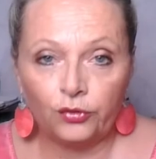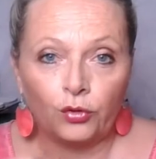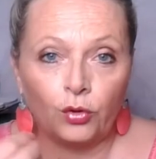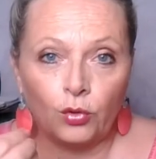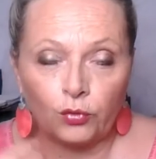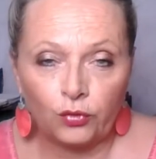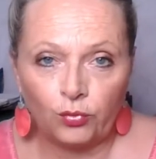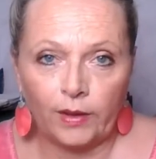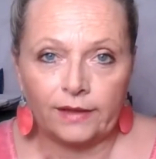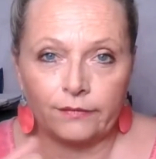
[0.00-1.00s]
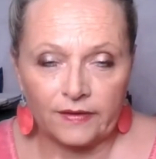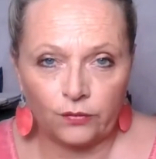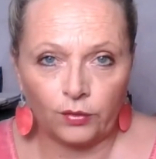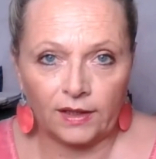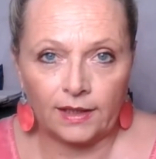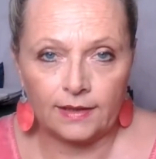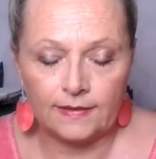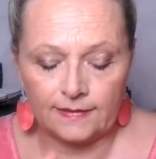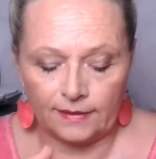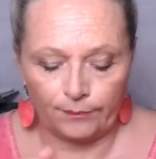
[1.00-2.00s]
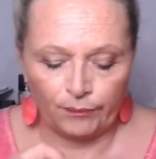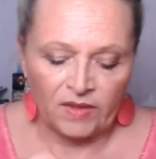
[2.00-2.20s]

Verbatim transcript: ce que l'on souhaite va se réaliser.